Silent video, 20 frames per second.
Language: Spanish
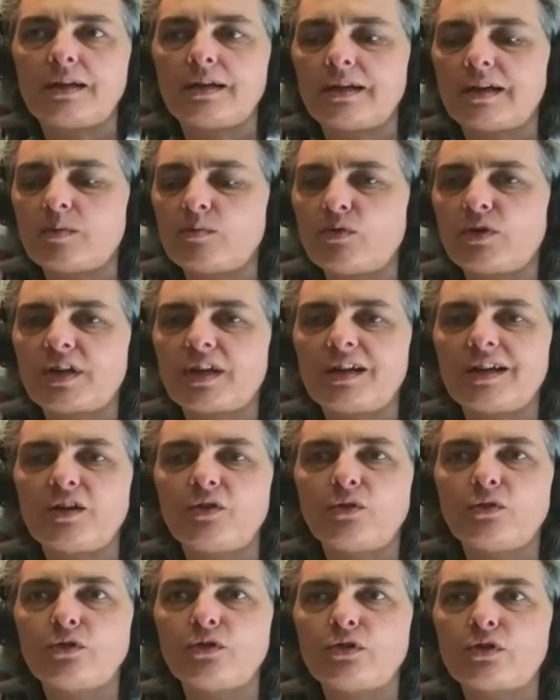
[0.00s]
la, mujer
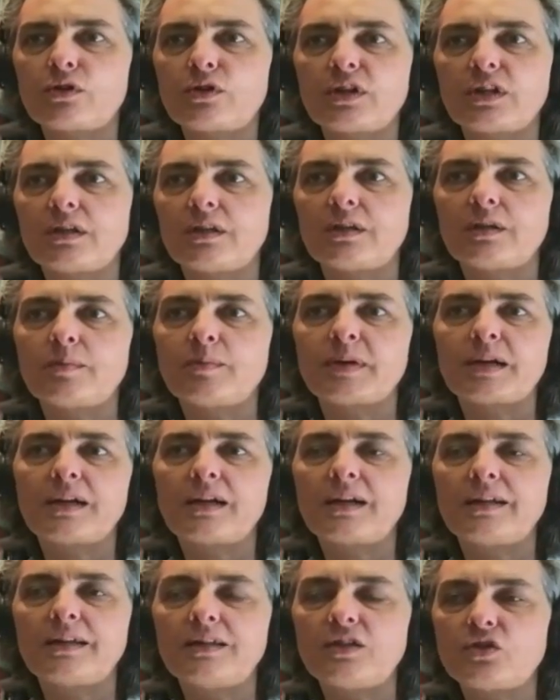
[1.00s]
al honor eh,
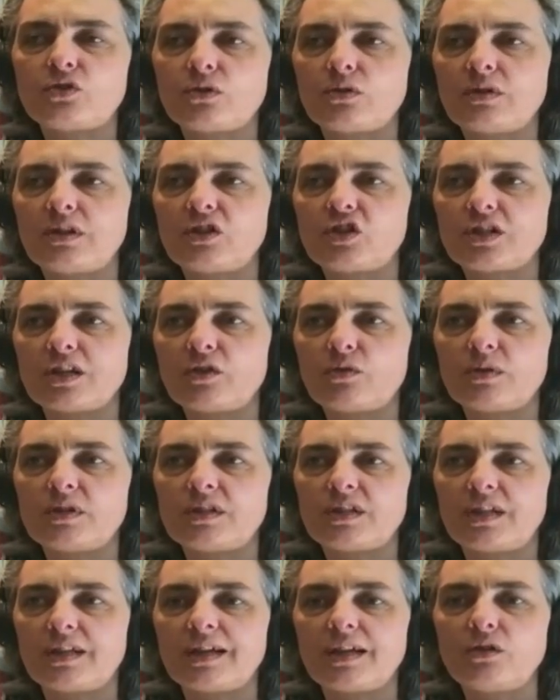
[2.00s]
para la edición de Chaco
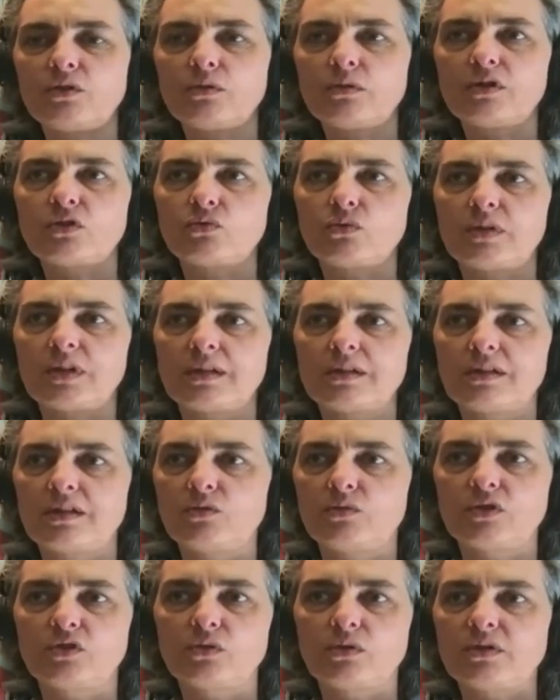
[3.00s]
este año es una
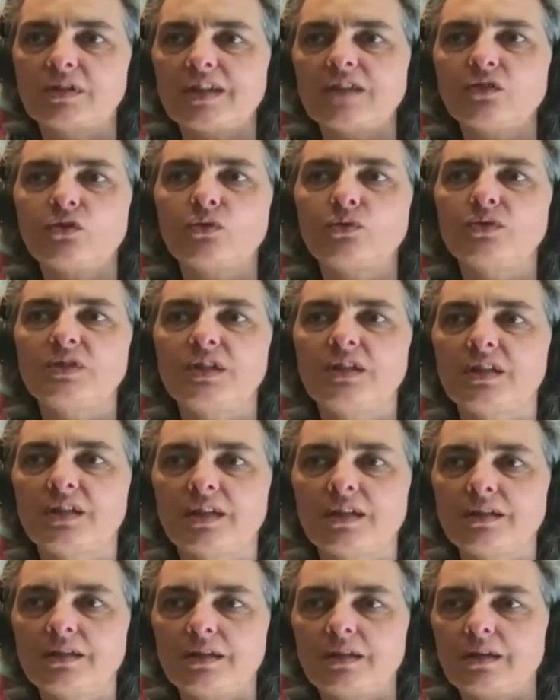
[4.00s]
situación tan
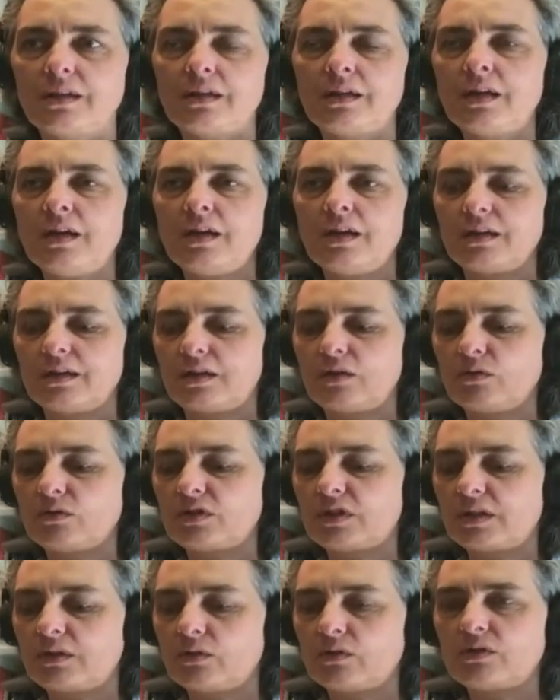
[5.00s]
contingente que
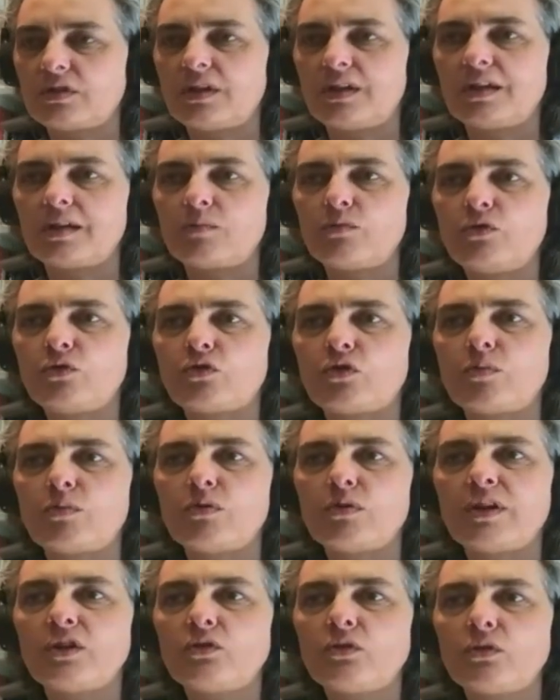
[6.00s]
nos, será muy
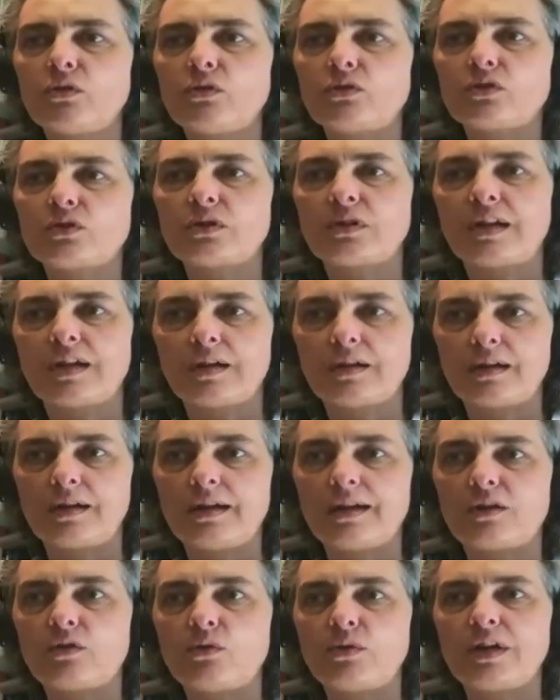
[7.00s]
cómodo mm. a todos.
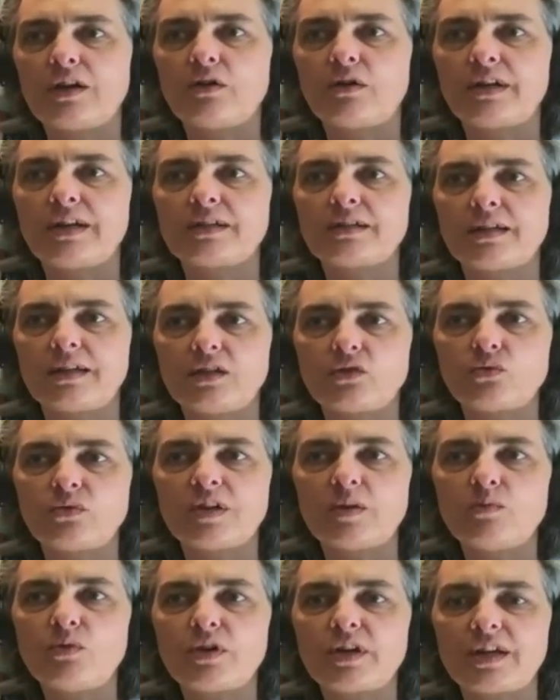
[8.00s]
la curadora es
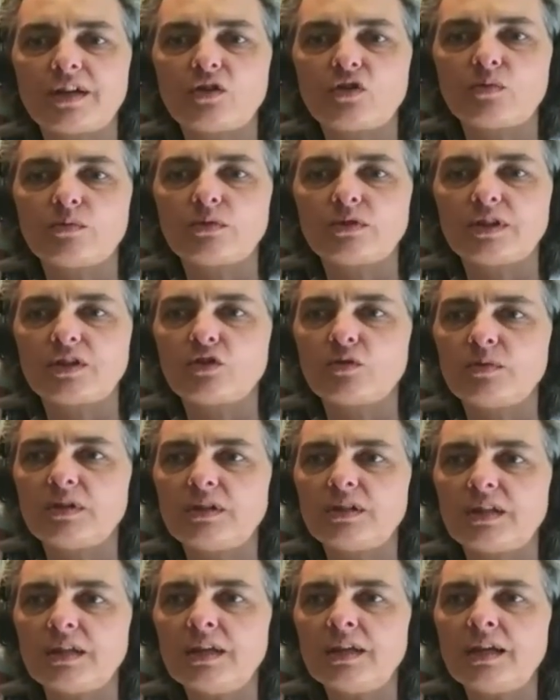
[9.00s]
una mujer como te
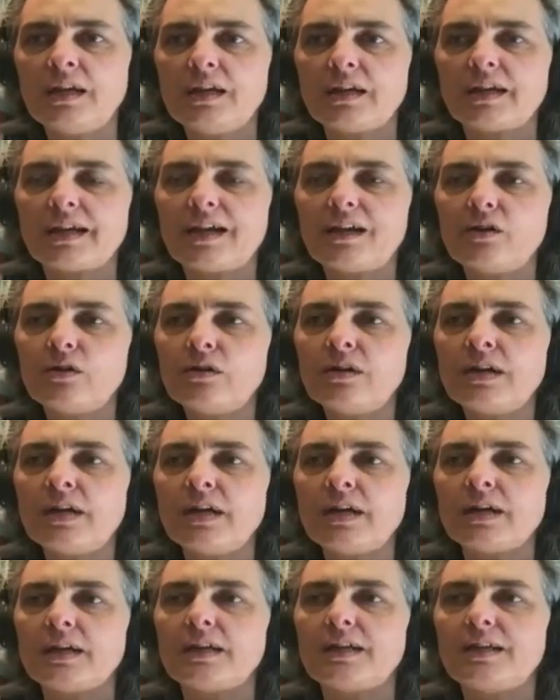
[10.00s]
comenté, Carol,
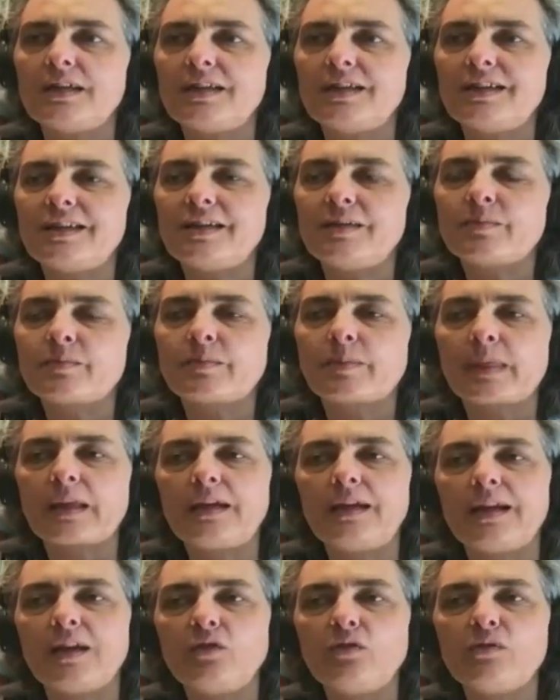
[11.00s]
y,
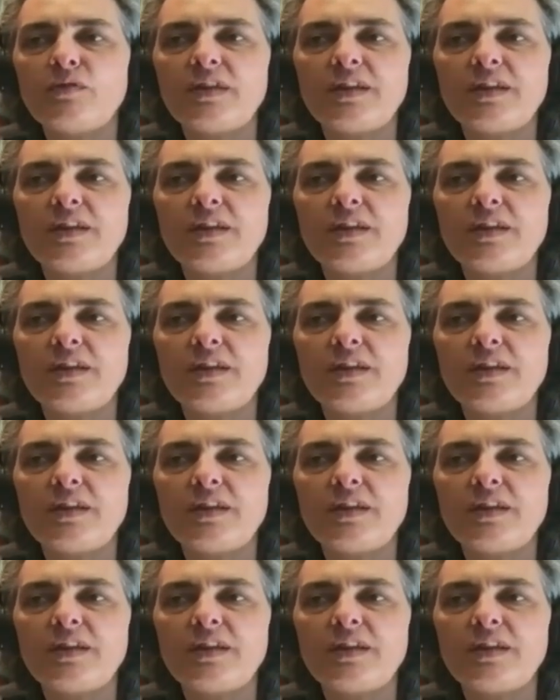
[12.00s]
la